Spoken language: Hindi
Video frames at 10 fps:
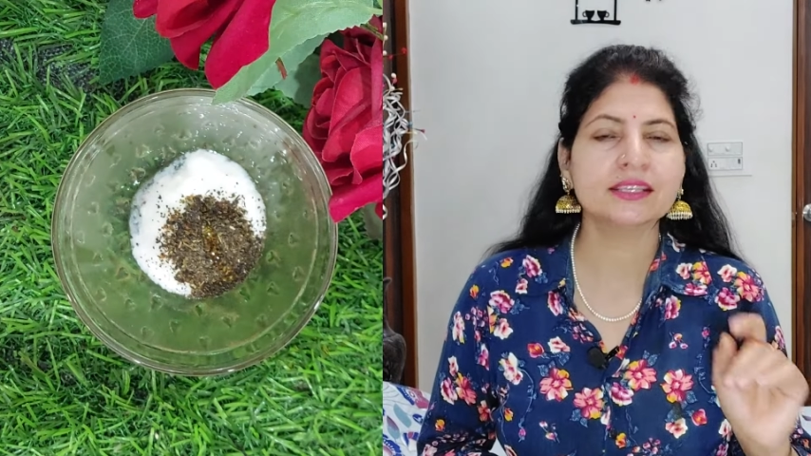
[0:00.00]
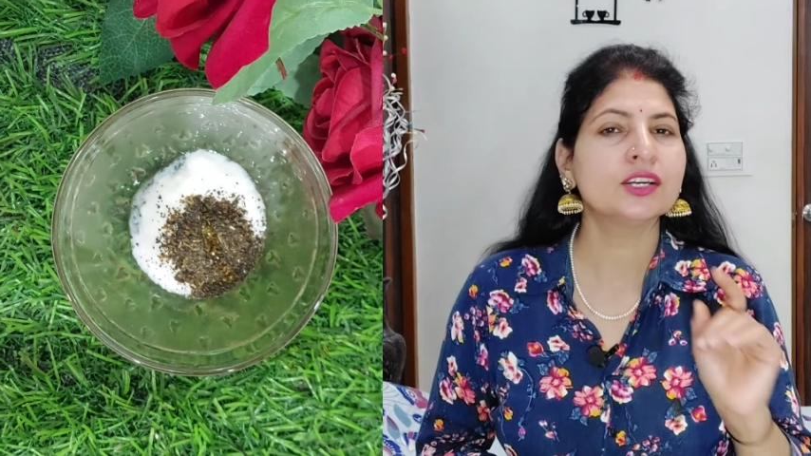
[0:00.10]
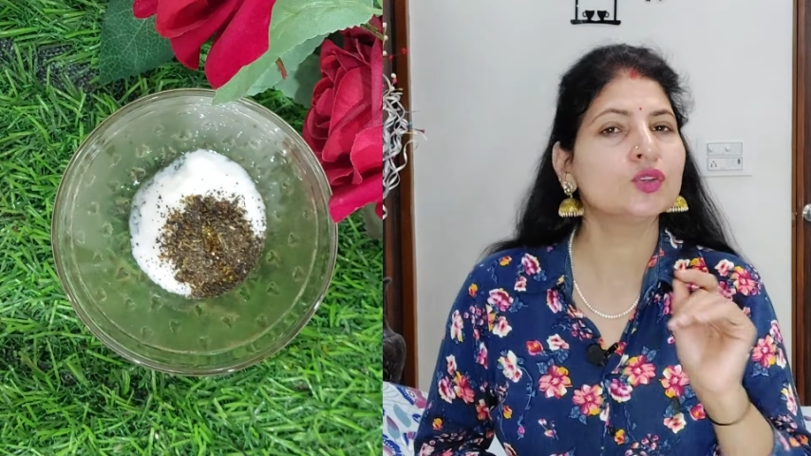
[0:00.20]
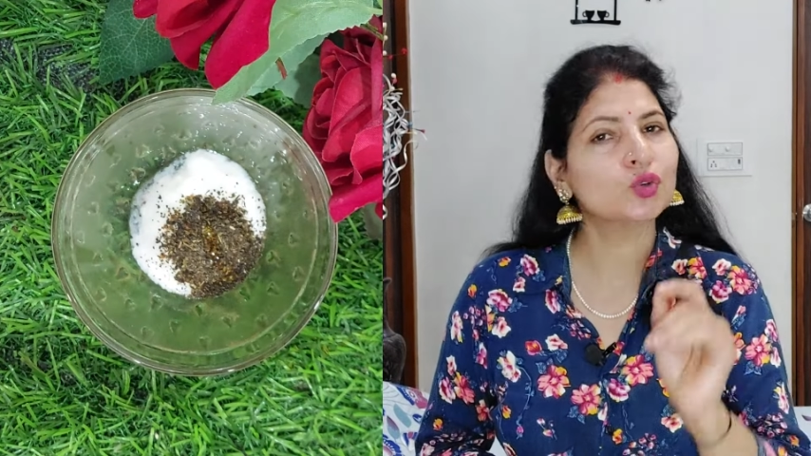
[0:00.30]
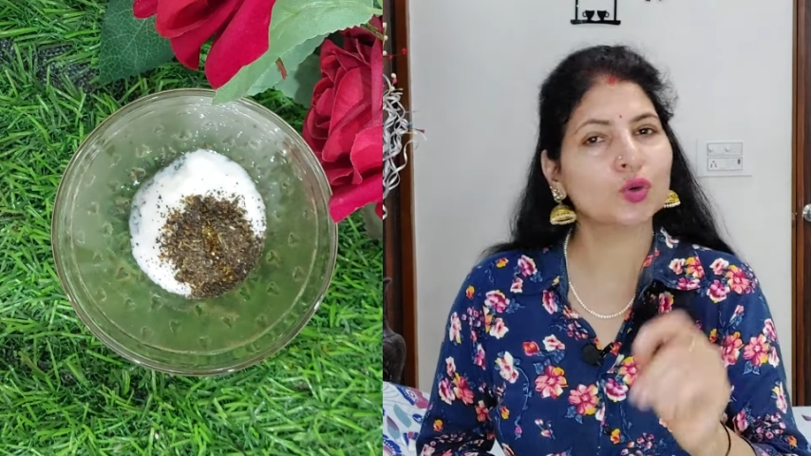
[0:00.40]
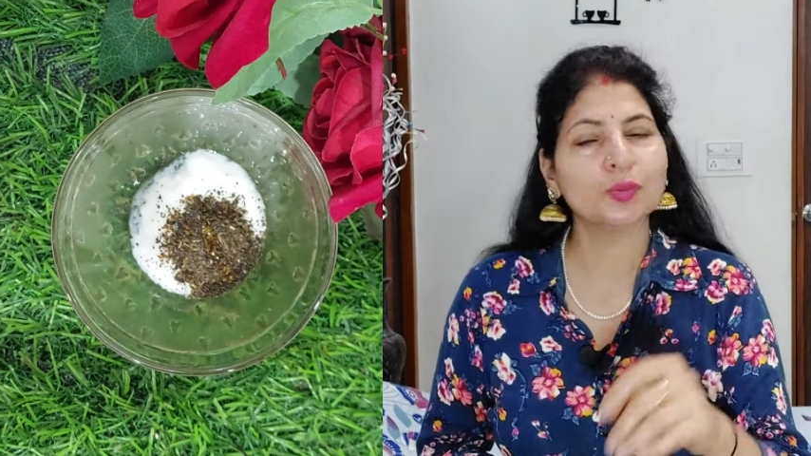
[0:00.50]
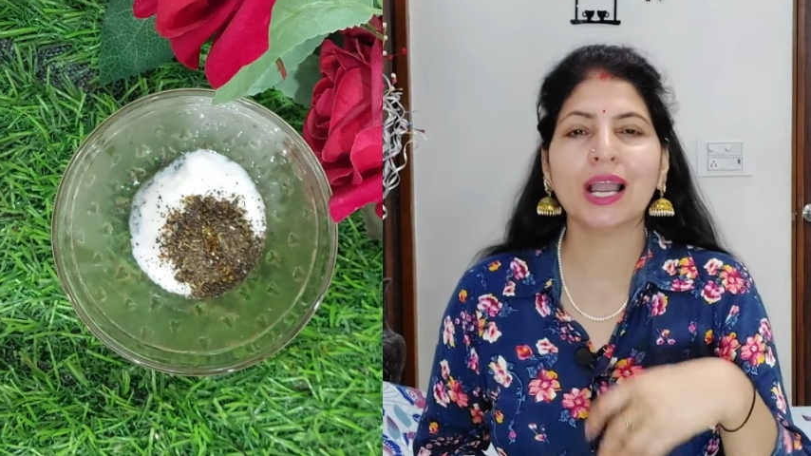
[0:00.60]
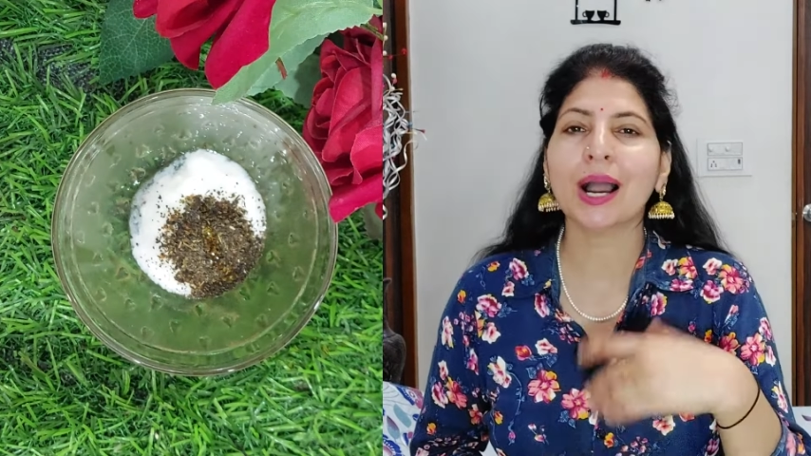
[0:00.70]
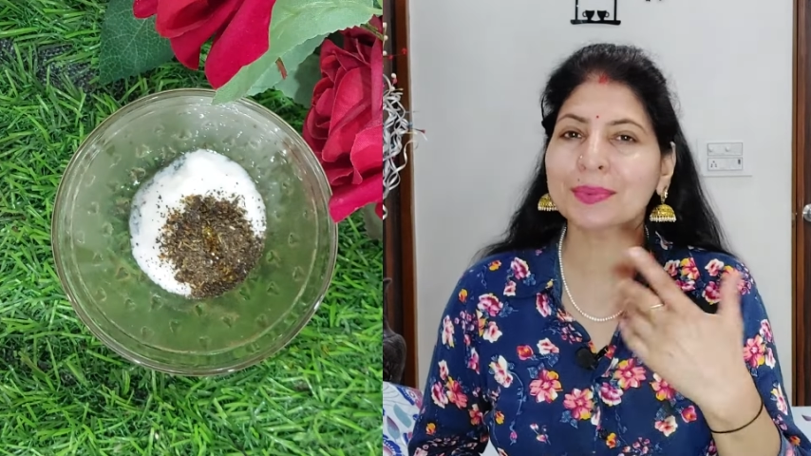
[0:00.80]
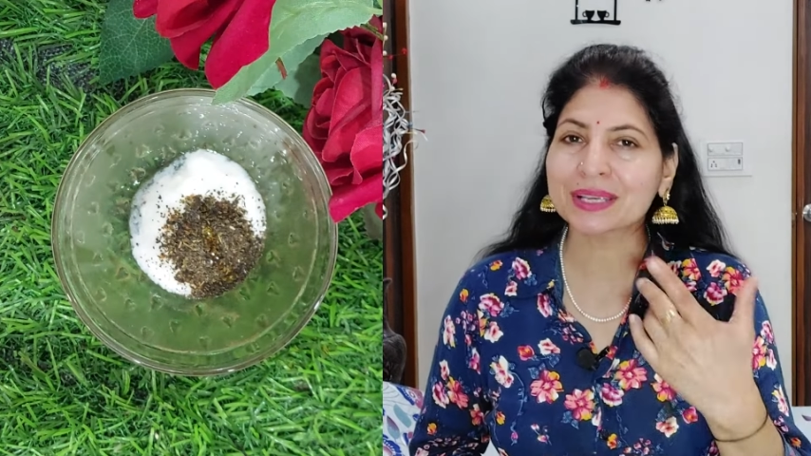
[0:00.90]
जो भी
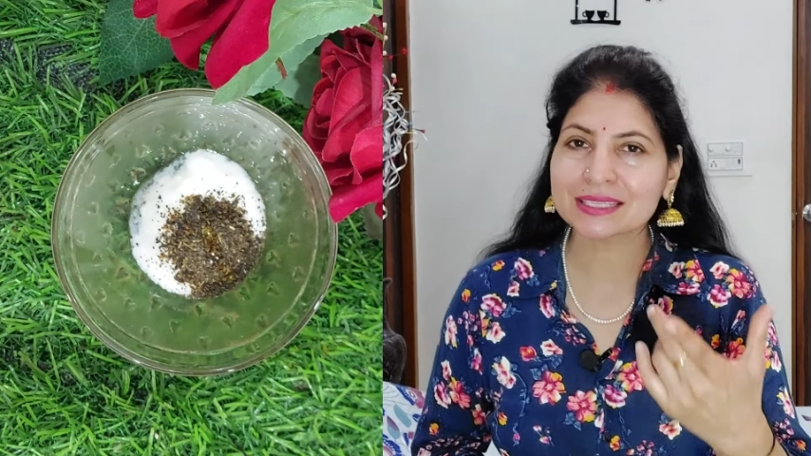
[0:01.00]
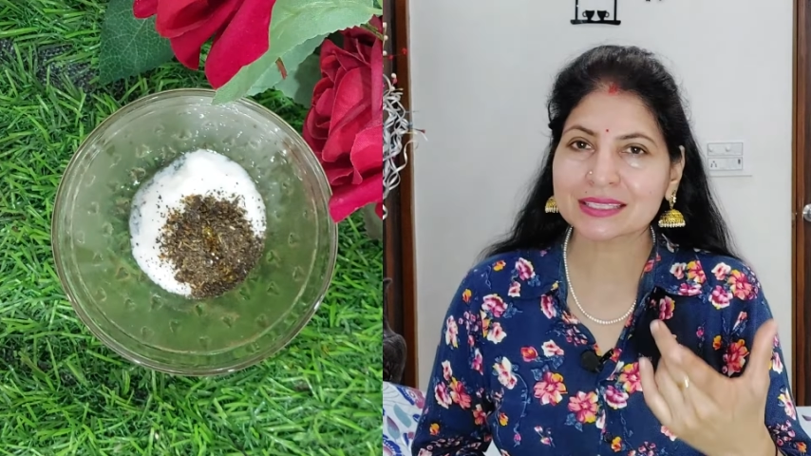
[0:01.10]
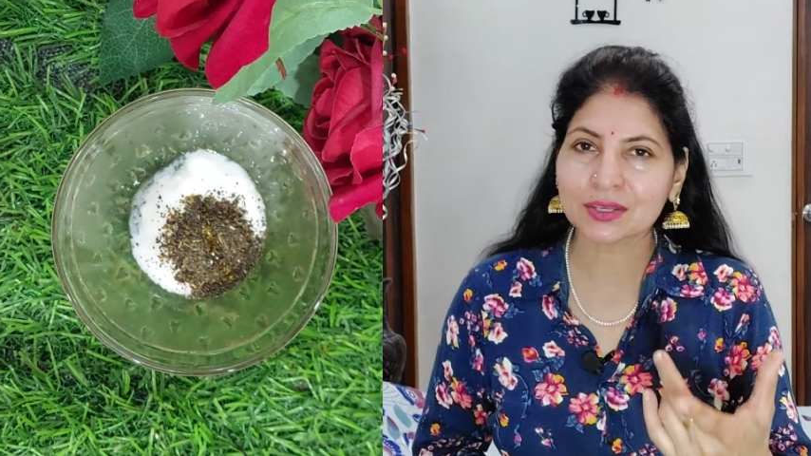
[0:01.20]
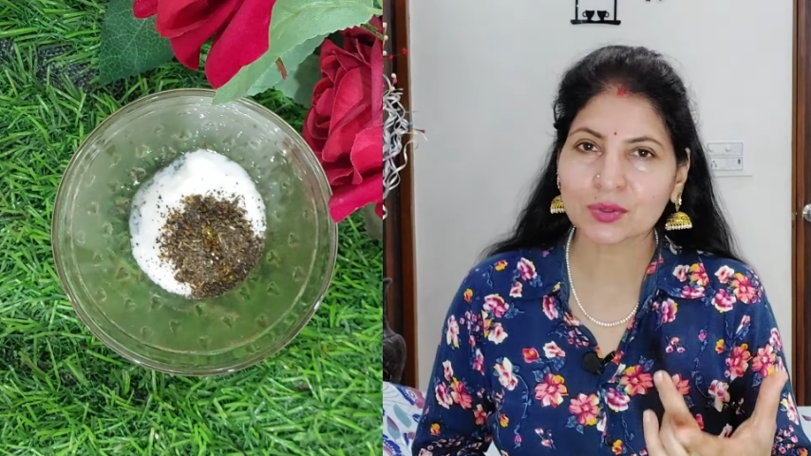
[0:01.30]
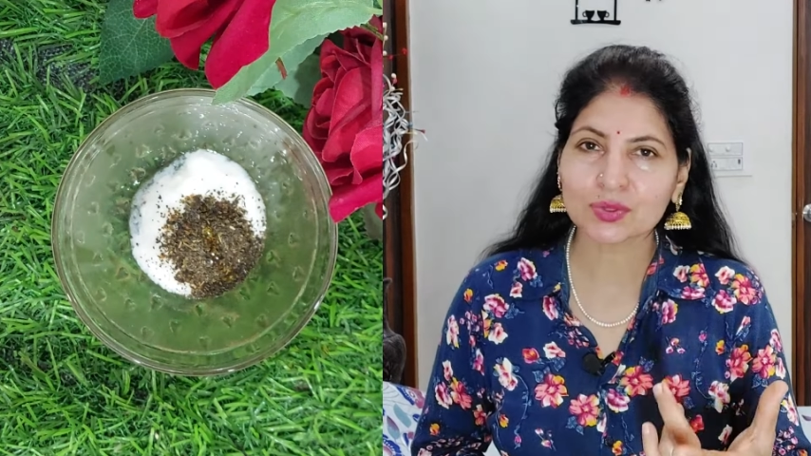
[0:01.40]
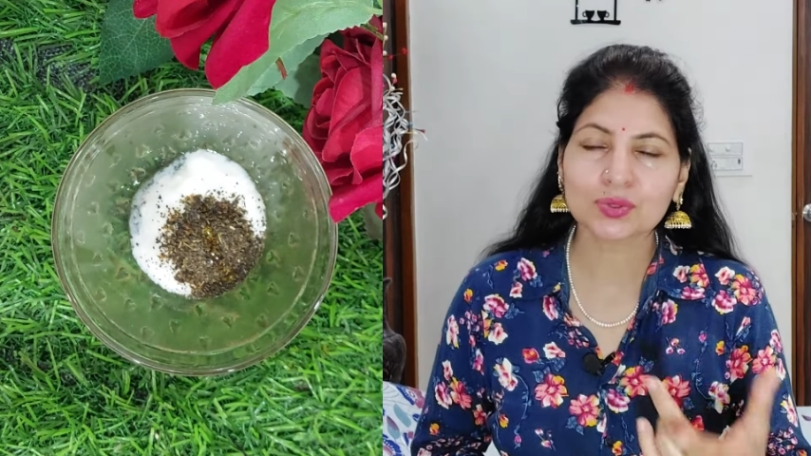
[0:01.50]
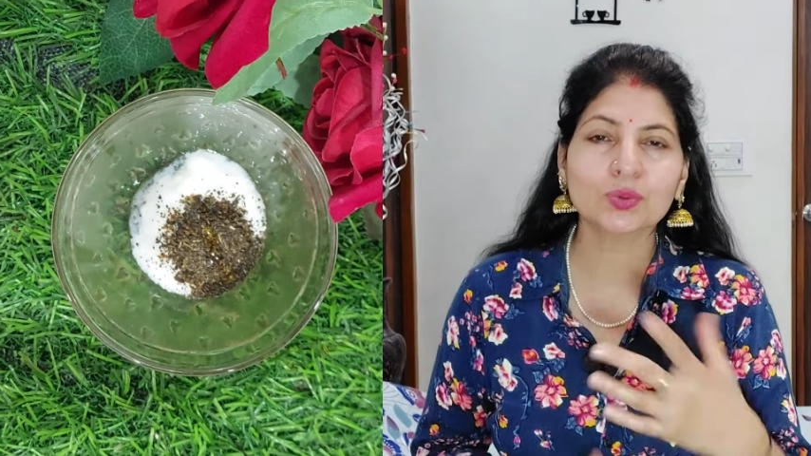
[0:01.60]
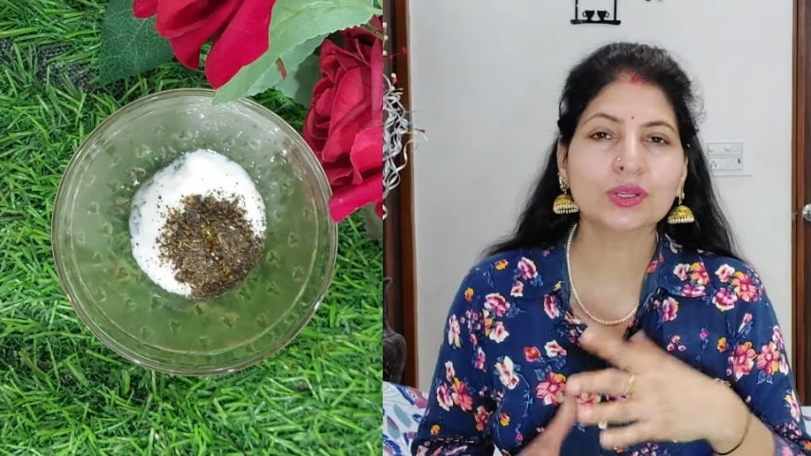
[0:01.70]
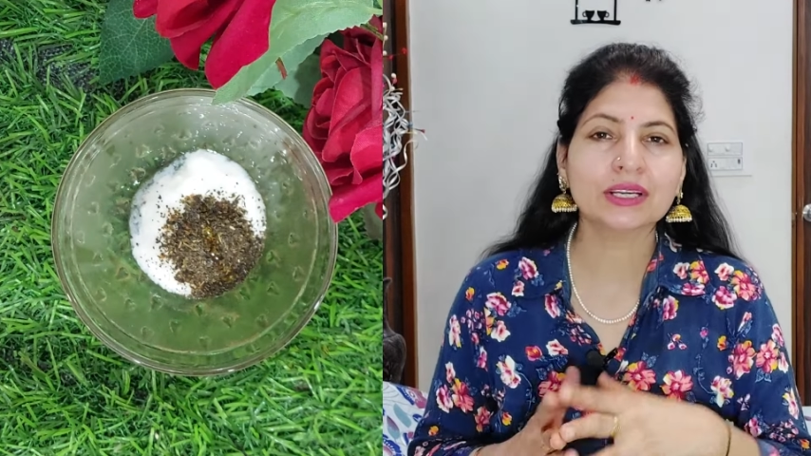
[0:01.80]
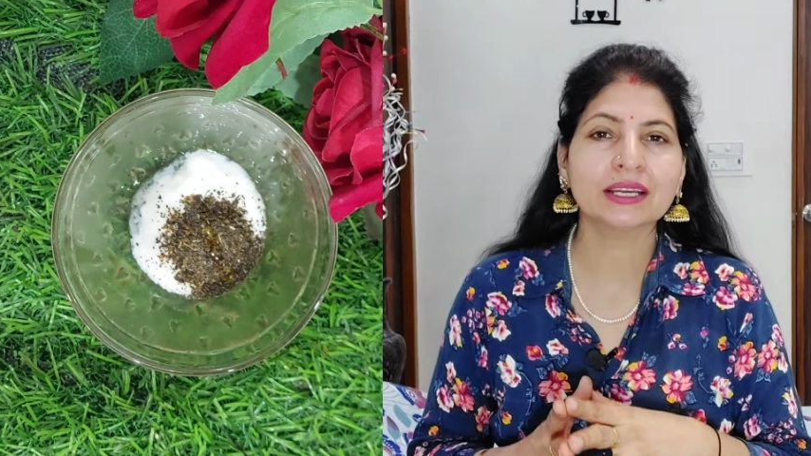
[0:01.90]
आपकी स्किन को सूट
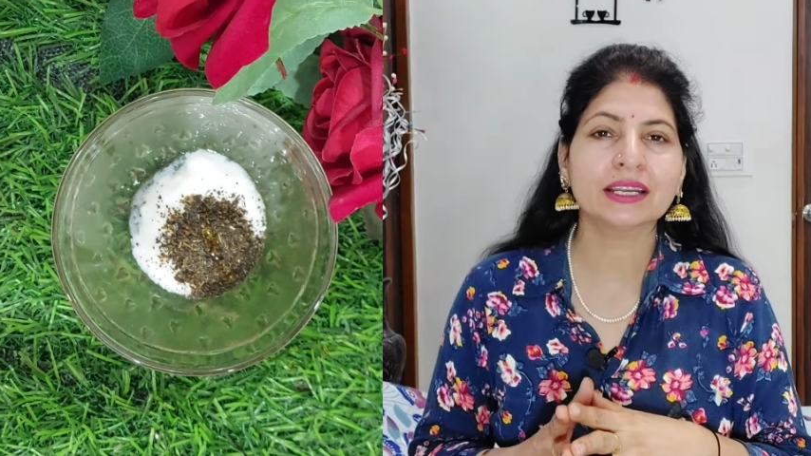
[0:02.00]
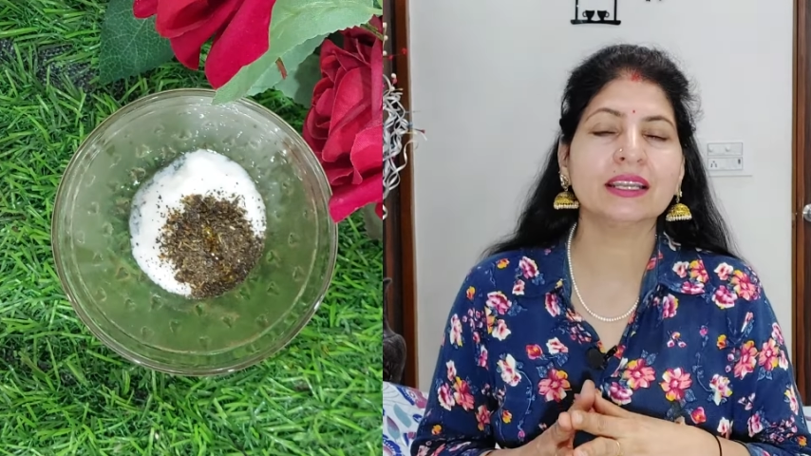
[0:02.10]
करे